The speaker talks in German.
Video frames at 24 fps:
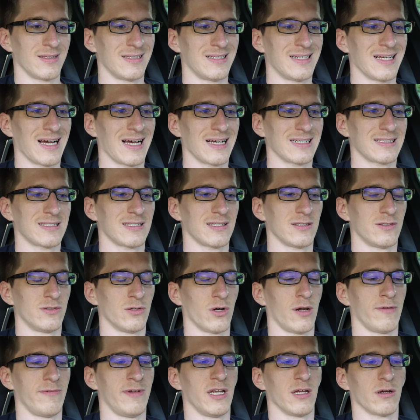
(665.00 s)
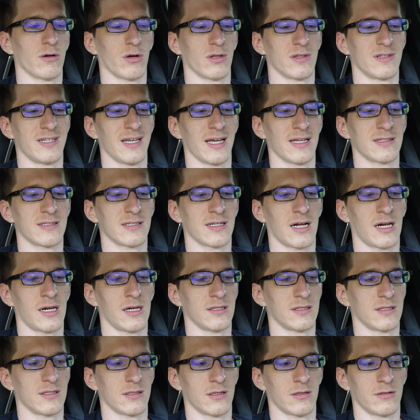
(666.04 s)
Das soll wie den Konzertsaal.
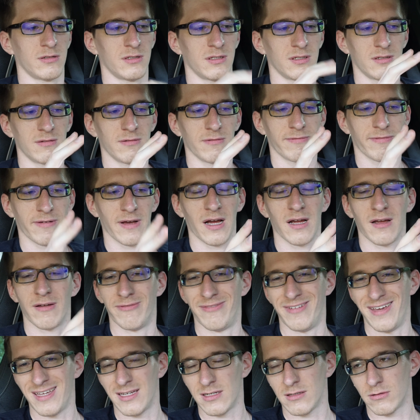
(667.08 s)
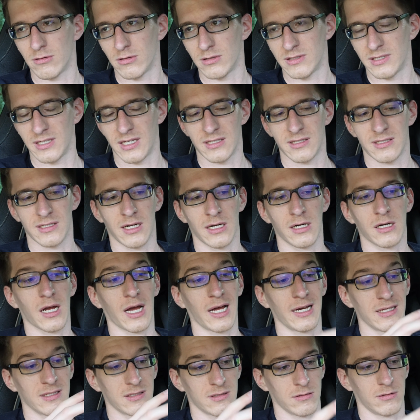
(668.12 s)
Es ist jetzt natürlich die Frage, welchen Konzertsaal.
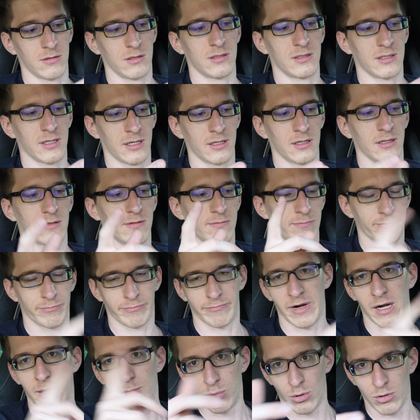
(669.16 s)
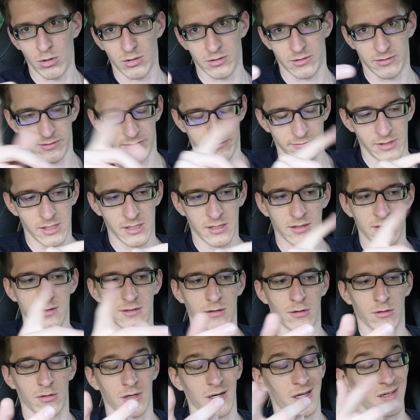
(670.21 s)
Kann jetzt natürlich sein, dass bald Boris Wilkins
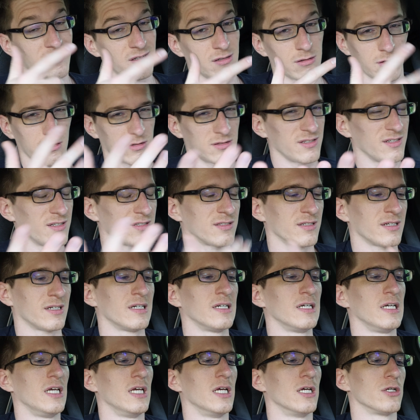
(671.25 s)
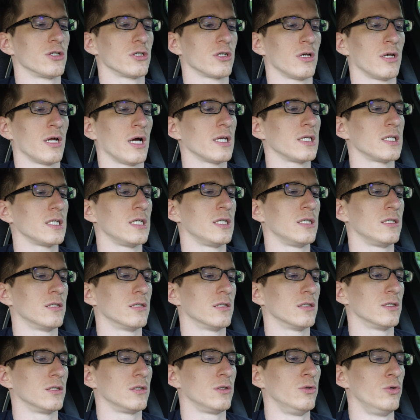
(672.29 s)
auch einen anderen Konzertsaal schon hat in
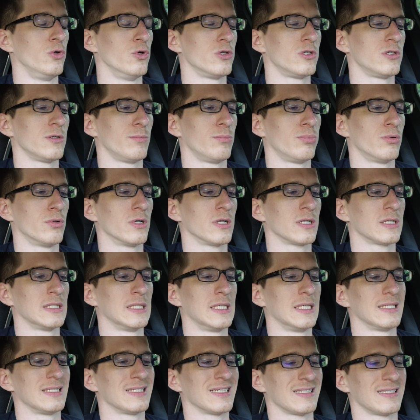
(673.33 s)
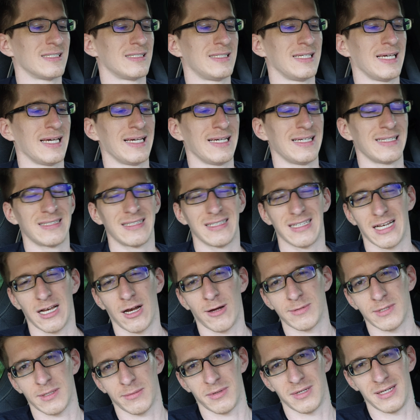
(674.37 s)
äh, Göteborg, dass es der ist. Ich
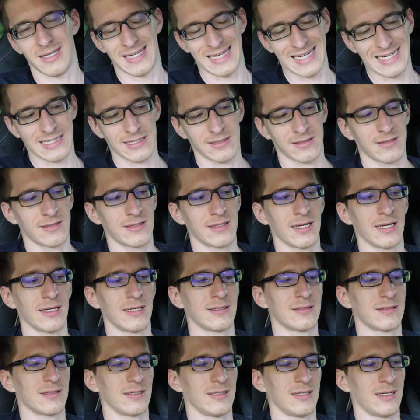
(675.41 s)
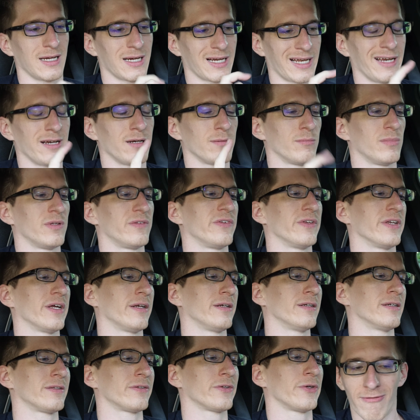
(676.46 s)
glaube es aber nicht, dass es der ist, denn der klingt ein bisschen
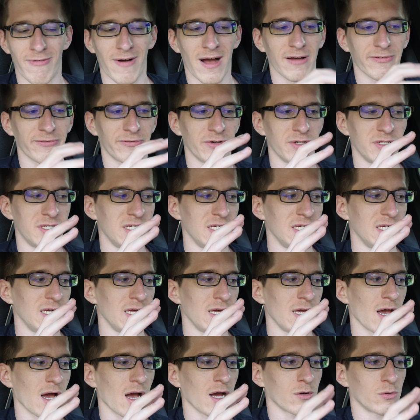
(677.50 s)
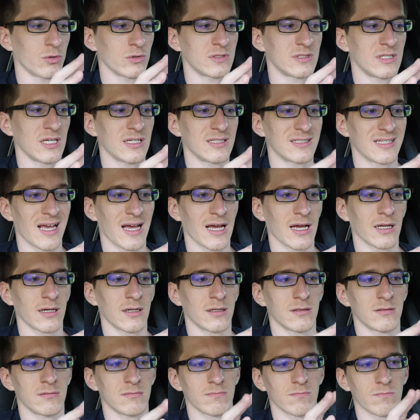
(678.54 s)
anders. War für die
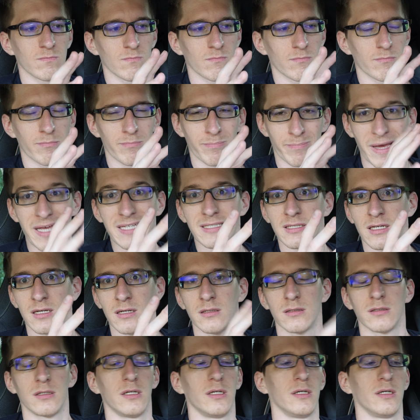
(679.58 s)
Akustiksachen besser.